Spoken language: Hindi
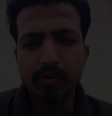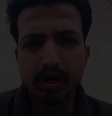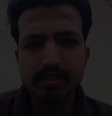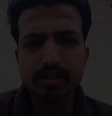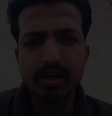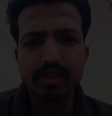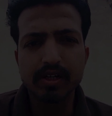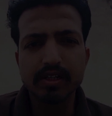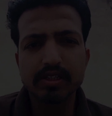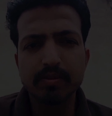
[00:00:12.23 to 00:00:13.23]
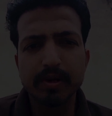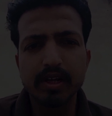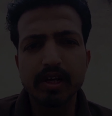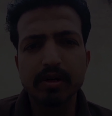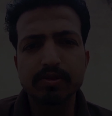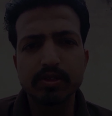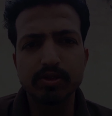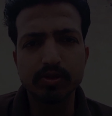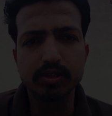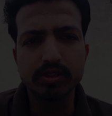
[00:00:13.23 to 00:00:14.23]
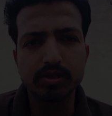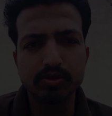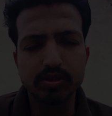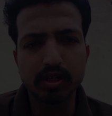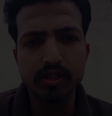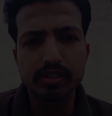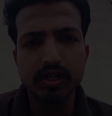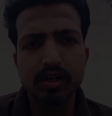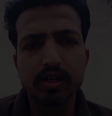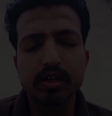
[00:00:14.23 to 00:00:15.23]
बात स्टार्ट करने से पहले आपसे छोटी सी गुजारिश है